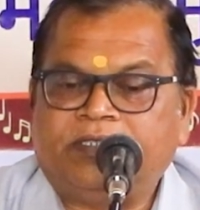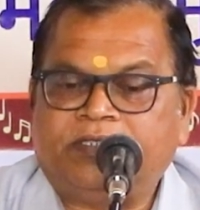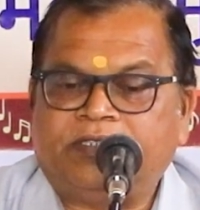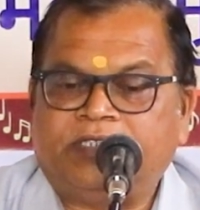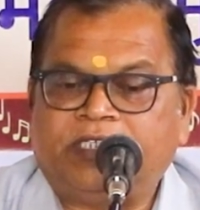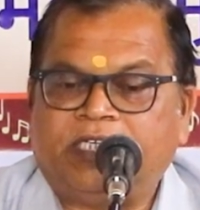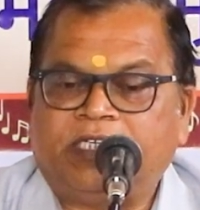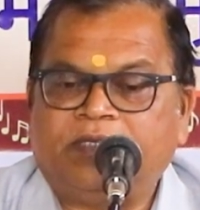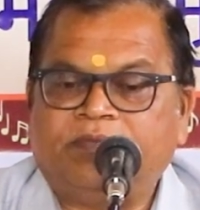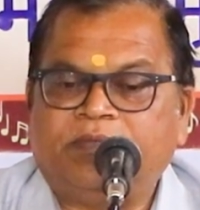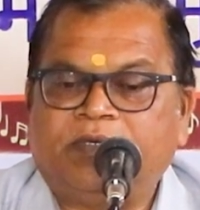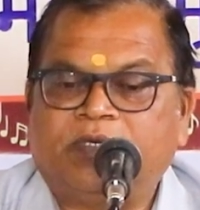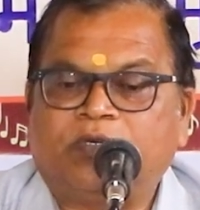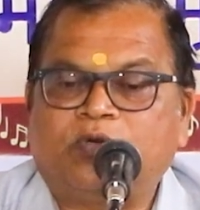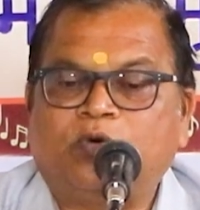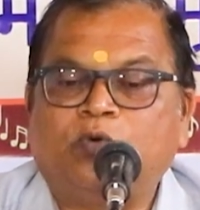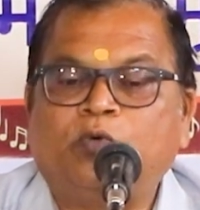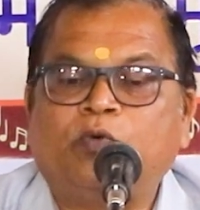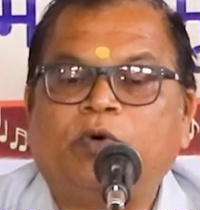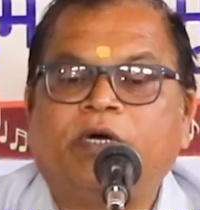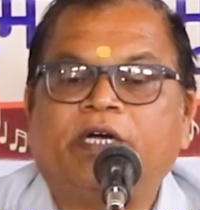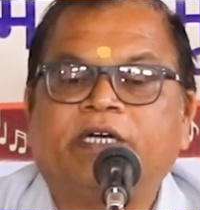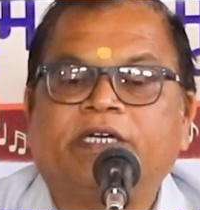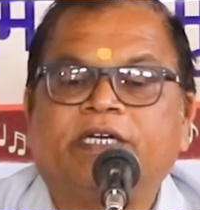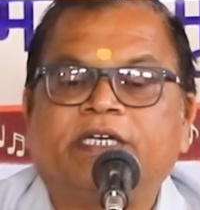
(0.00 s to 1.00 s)
जिनमें
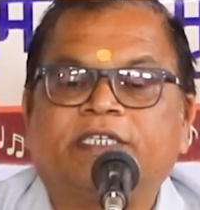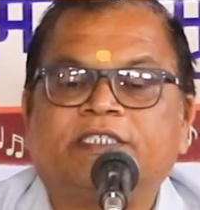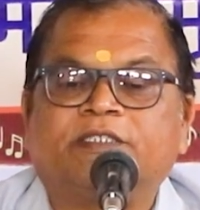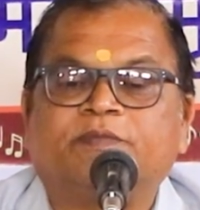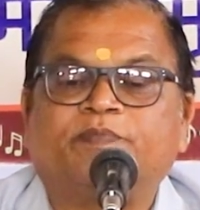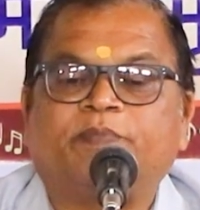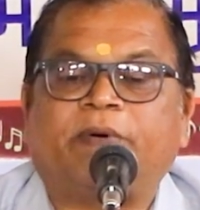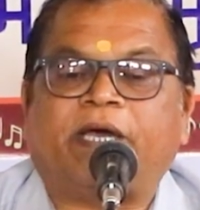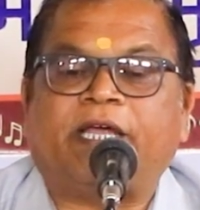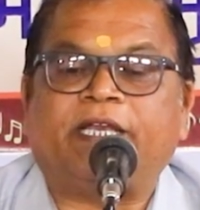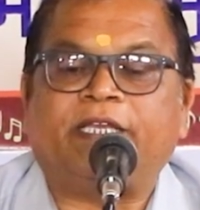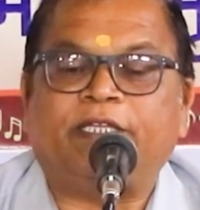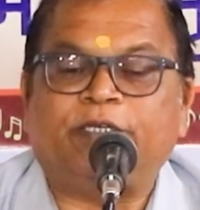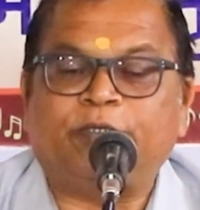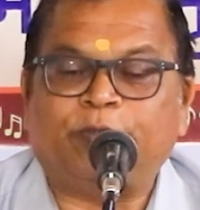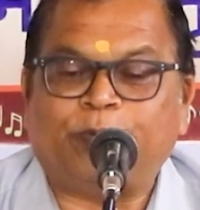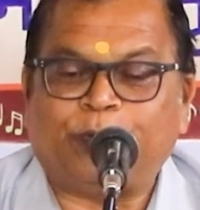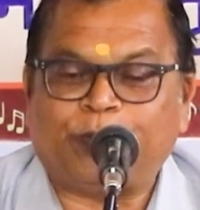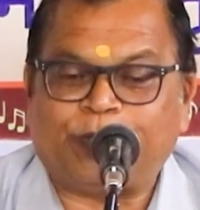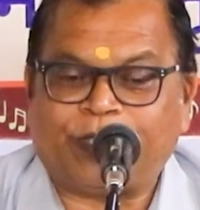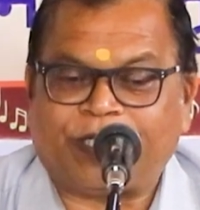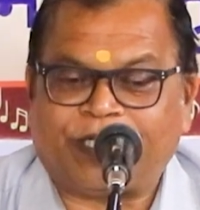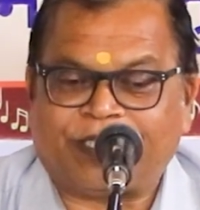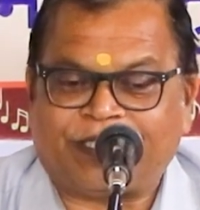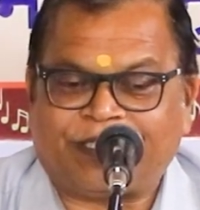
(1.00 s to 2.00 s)
कुआं कस पानी
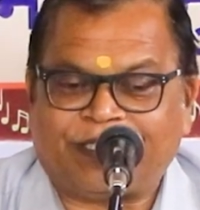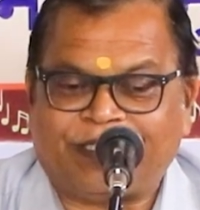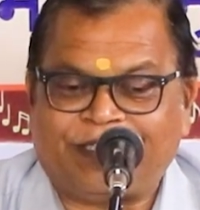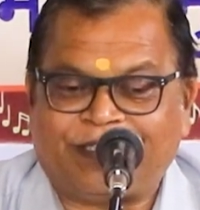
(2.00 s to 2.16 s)
उगरत